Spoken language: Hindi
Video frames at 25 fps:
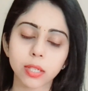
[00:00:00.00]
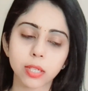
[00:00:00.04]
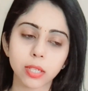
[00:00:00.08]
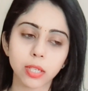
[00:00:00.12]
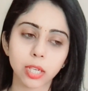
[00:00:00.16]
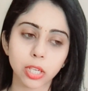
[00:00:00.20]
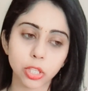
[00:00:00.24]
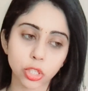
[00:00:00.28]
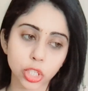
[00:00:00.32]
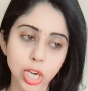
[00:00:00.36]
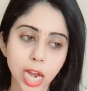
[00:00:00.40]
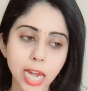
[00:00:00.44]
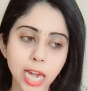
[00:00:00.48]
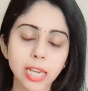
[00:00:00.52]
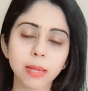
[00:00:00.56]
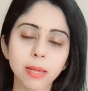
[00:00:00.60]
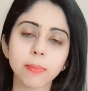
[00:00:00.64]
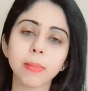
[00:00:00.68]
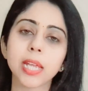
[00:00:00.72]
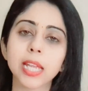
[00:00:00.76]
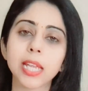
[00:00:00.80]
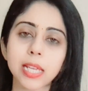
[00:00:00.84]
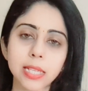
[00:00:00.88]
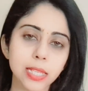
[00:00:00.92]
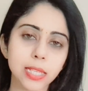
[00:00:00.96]
अनजाने
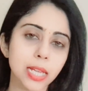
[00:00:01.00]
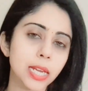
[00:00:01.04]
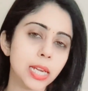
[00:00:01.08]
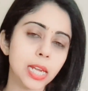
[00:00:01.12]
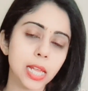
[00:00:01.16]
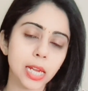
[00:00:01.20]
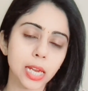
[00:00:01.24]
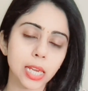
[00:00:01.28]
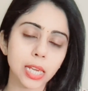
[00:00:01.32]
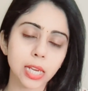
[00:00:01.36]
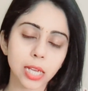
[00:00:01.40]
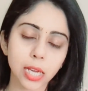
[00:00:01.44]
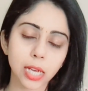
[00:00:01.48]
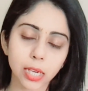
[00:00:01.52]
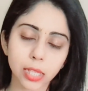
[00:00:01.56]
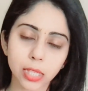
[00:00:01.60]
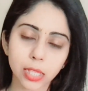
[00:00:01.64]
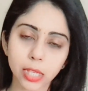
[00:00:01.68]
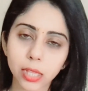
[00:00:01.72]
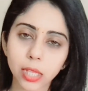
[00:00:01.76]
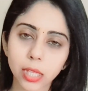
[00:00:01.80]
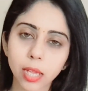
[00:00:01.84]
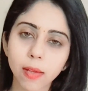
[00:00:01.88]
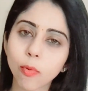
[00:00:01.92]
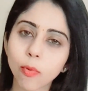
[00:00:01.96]
में ही सही लेकिन कर
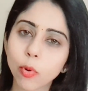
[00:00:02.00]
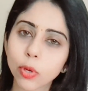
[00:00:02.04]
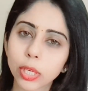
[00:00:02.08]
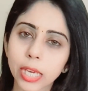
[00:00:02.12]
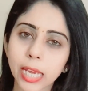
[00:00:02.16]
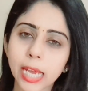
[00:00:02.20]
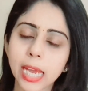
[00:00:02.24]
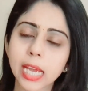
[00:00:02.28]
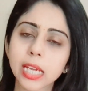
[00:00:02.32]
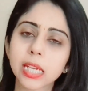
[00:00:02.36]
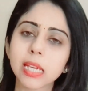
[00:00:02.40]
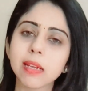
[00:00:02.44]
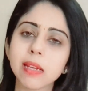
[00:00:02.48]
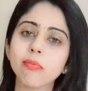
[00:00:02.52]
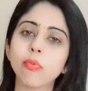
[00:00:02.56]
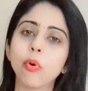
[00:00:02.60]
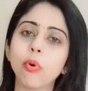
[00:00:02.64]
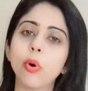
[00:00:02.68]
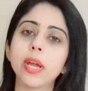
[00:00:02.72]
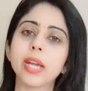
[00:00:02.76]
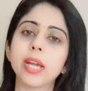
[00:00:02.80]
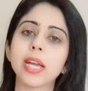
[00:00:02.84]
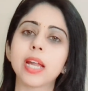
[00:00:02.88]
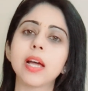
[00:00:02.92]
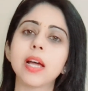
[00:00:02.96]
देते हैं वो ये है कि
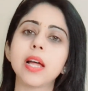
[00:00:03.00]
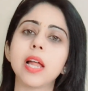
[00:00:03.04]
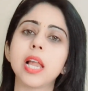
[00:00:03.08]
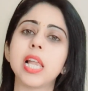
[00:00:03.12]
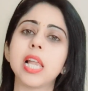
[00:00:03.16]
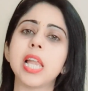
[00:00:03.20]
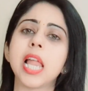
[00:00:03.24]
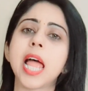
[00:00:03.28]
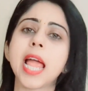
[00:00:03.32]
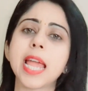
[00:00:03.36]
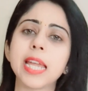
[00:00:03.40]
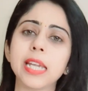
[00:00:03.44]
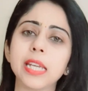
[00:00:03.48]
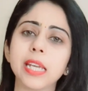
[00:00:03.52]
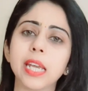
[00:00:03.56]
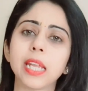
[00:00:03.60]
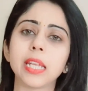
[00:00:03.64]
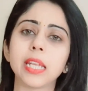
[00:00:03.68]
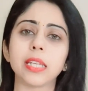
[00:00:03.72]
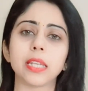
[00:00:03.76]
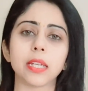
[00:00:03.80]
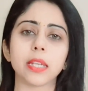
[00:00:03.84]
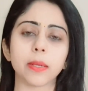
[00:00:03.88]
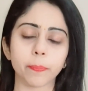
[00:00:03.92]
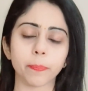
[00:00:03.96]
वो है ना अलाइन
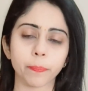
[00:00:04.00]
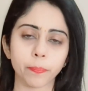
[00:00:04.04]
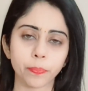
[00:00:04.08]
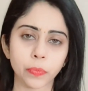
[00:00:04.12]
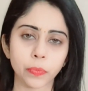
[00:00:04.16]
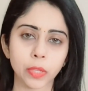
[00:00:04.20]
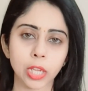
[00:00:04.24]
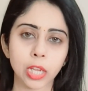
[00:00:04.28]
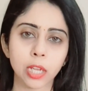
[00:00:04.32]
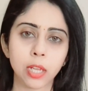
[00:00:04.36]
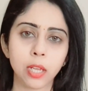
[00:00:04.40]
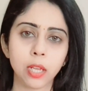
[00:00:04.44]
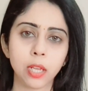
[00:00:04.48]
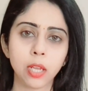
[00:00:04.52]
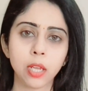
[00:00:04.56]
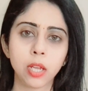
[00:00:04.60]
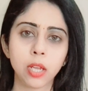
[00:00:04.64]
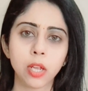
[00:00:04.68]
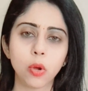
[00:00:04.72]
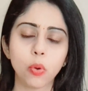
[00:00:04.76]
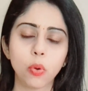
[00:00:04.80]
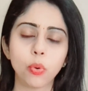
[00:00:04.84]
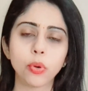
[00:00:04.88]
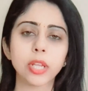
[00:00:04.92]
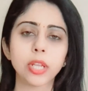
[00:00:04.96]
नहीं है
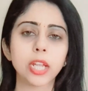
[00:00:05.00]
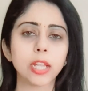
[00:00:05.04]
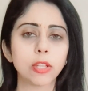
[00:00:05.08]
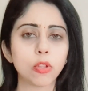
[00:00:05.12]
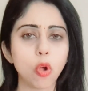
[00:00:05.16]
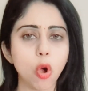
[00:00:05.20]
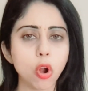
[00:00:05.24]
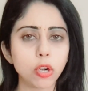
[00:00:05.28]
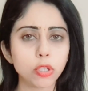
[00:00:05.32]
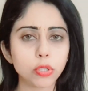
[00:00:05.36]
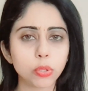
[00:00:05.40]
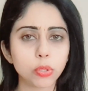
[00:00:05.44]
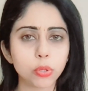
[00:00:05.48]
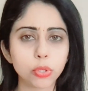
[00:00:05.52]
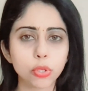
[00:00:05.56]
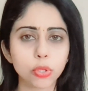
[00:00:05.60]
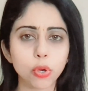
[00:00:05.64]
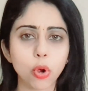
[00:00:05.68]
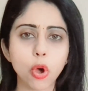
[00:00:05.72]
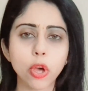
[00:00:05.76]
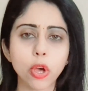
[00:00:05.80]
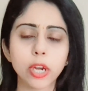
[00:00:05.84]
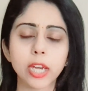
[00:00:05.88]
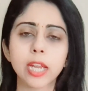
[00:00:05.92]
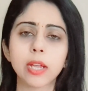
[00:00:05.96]
उनके थॉट्स कुछ
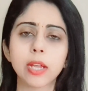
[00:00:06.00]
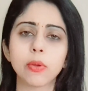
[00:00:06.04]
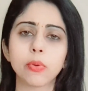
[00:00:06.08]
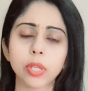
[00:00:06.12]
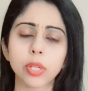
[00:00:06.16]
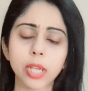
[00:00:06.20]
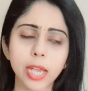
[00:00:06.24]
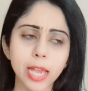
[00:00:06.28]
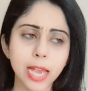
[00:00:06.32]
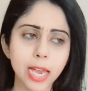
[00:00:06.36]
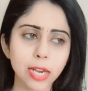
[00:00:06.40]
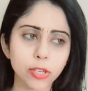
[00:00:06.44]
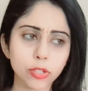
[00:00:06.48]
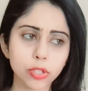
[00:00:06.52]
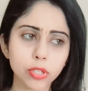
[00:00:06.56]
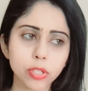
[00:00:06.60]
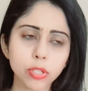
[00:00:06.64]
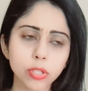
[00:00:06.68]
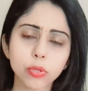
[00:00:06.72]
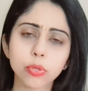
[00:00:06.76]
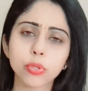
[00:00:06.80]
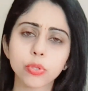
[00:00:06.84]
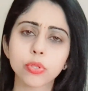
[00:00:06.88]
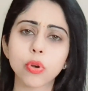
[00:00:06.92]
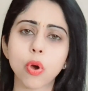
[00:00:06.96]
और हैं उनके
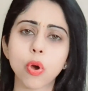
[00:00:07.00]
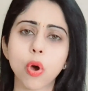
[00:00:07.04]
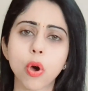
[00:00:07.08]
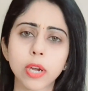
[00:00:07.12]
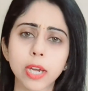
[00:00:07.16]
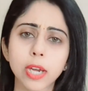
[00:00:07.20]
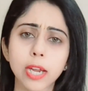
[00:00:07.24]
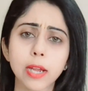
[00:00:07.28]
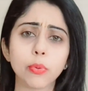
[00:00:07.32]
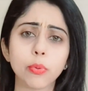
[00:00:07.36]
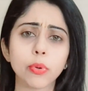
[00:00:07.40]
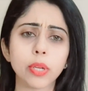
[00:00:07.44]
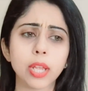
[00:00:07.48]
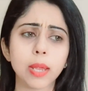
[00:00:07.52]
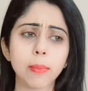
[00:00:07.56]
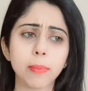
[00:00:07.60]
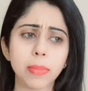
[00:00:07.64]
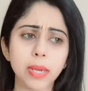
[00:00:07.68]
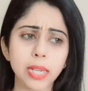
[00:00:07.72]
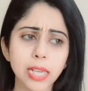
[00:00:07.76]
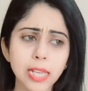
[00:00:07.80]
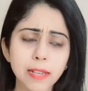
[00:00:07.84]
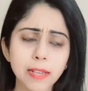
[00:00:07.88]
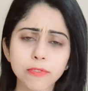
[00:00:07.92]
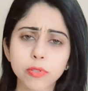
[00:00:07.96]
एक्शंस कुछ और हैं उनके
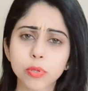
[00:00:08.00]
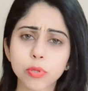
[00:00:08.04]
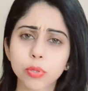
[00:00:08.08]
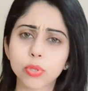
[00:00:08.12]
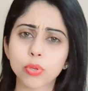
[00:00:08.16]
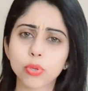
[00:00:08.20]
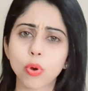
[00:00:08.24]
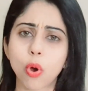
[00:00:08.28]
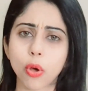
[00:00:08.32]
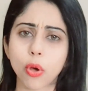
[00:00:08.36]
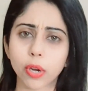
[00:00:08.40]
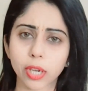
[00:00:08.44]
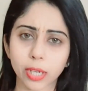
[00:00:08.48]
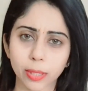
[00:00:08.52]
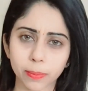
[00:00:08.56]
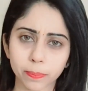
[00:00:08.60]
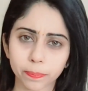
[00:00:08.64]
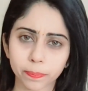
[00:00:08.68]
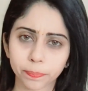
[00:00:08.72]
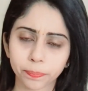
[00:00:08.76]
बिलीव्स कुछ और हैं